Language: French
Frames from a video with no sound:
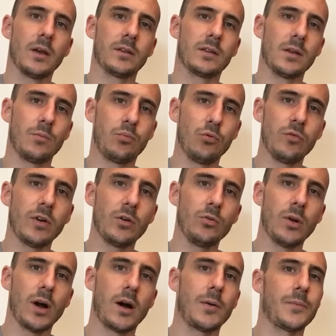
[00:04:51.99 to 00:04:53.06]
Ces
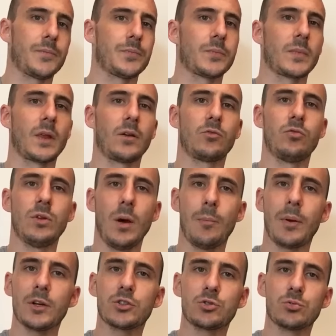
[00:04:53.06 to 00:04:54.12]
plus-values-là, tu n'as
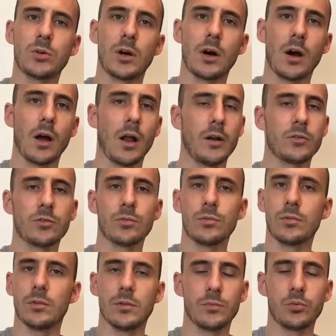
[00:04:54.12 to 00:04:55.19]
pas le choix, elles
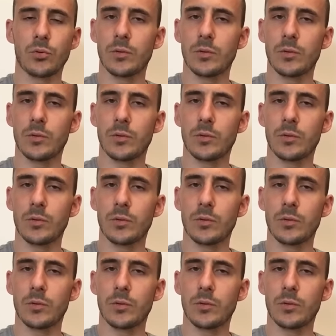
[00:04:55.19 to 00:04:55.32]
sont euh,